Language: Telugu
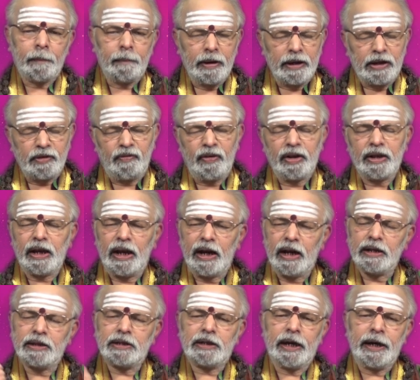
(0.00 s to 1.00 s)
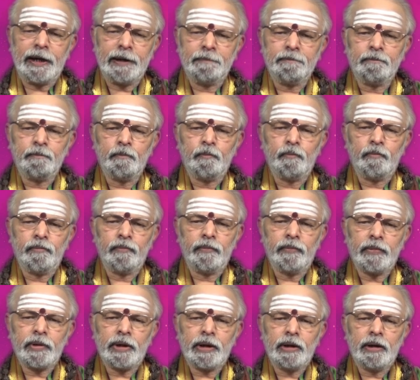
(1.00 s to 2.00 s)
మంచి ఫలితాలు ఇస్తాయి
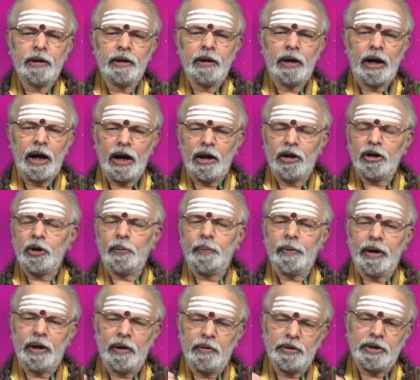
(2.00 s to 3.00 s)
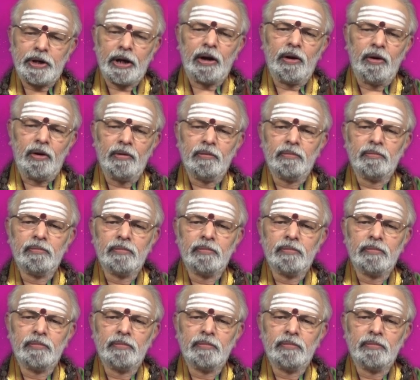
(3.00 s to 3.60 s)
ఆరోగ్యపరమైన విషయాల్లో